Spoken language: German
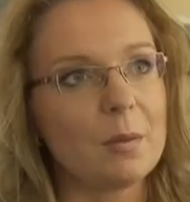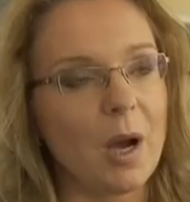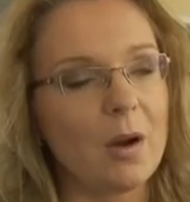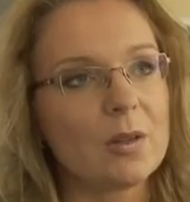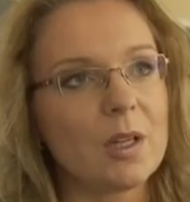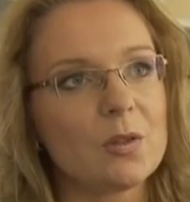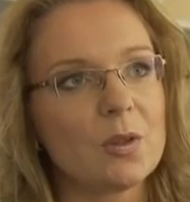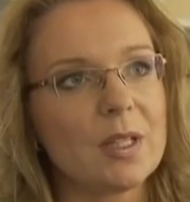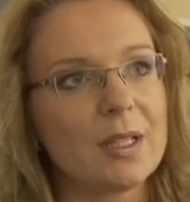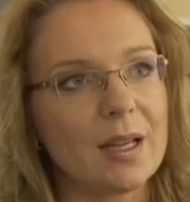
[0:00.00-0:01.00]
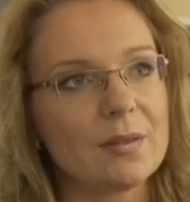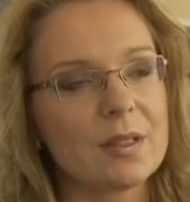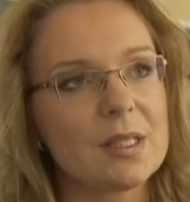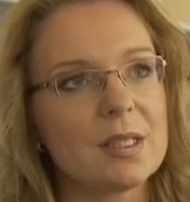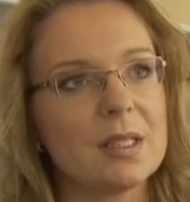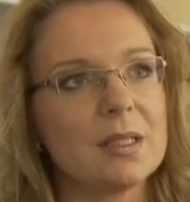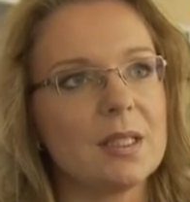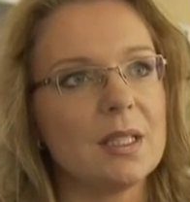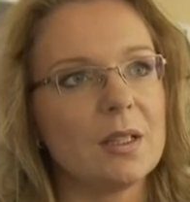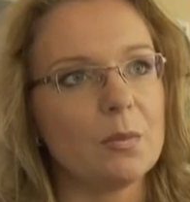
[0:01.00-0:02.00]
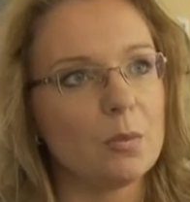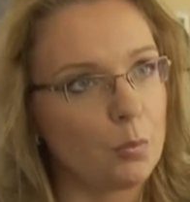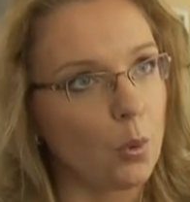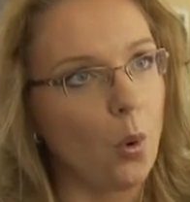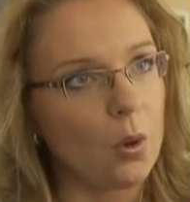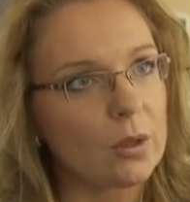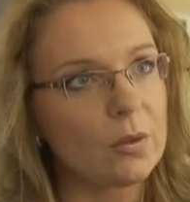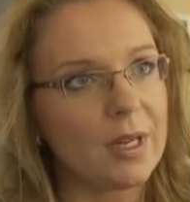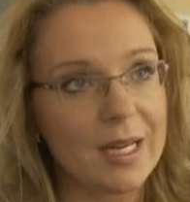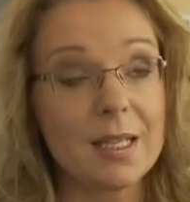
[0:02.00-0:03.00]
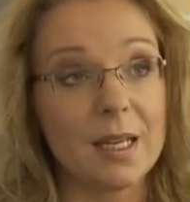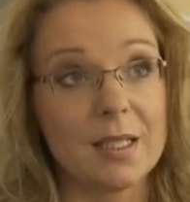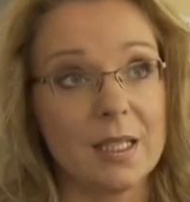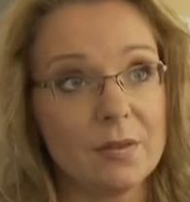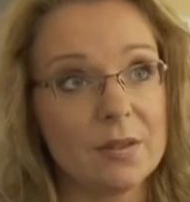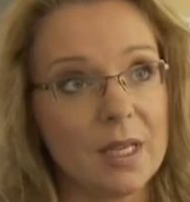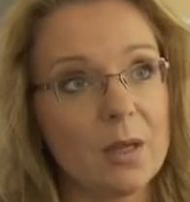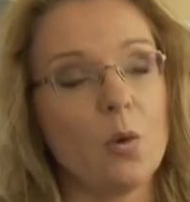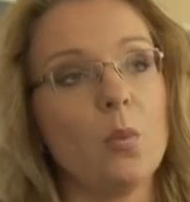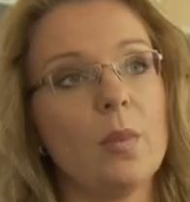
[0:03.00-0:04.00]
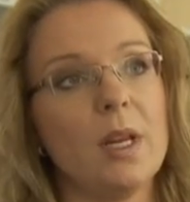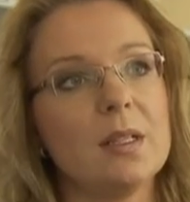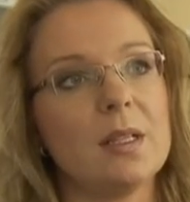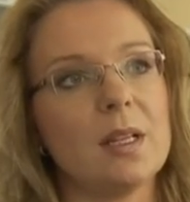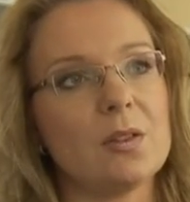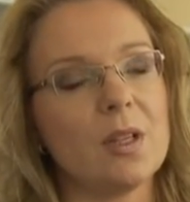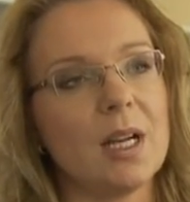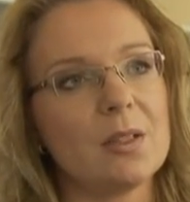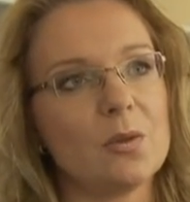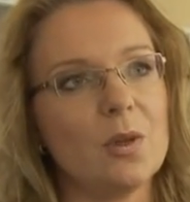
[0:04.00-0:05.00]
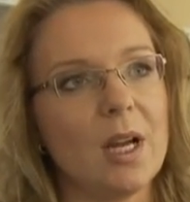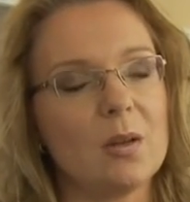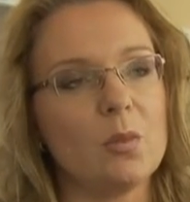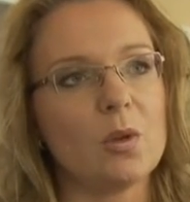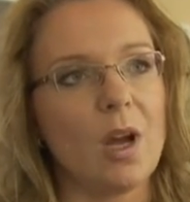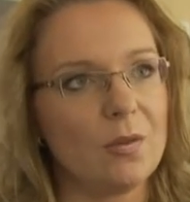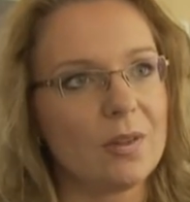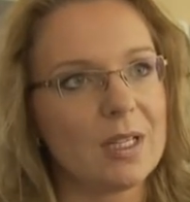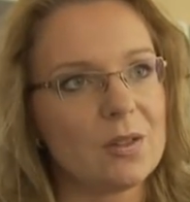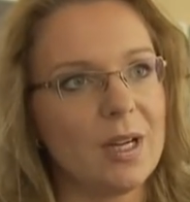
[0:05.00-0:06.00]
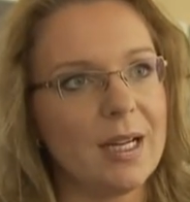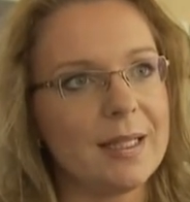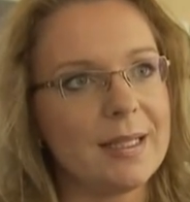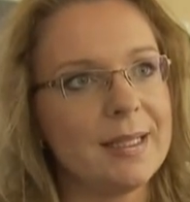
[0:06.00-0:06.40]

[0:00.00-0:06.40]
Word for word: Wir brauchen natürlich langfristig die Bohrungen in der Tiefsee, um international das Ölangebot aufrechtzuerhalten.